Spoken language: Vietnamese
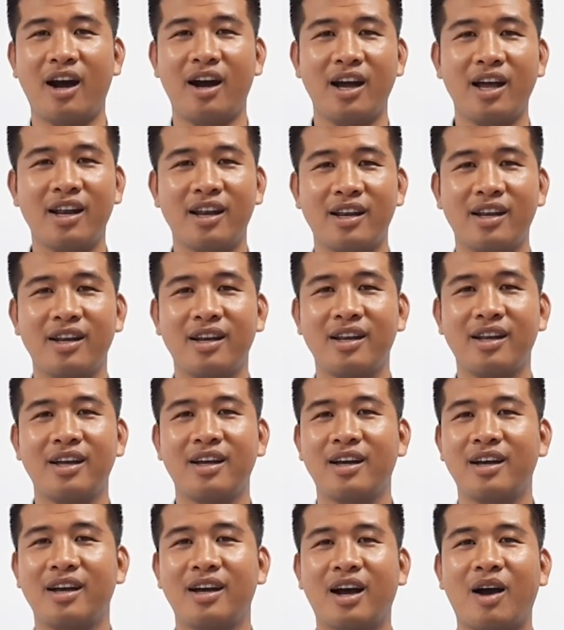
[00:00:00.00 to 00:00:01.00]
hết
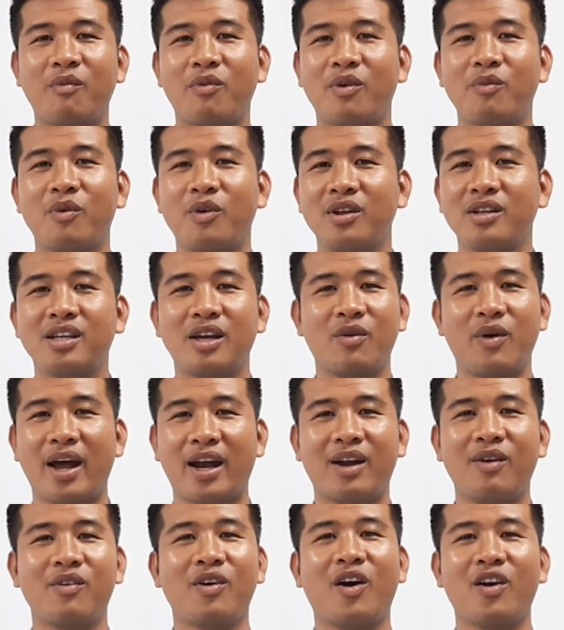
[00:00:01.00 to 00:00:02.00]
không muốn sinh hoạt
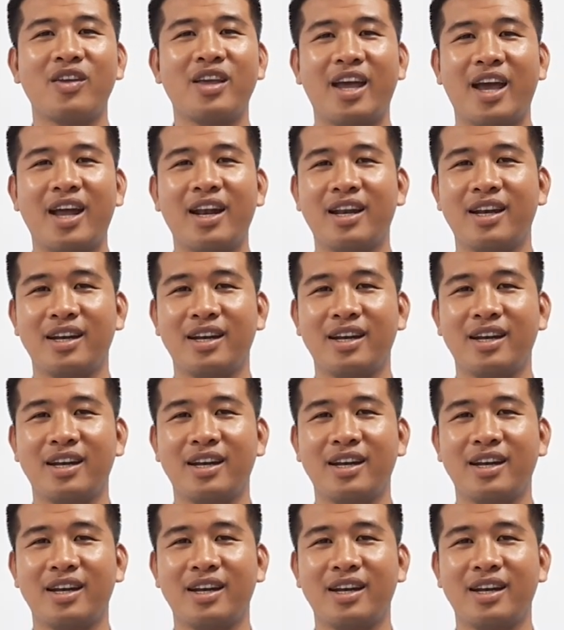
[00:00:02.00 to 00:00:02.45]
không có gì hết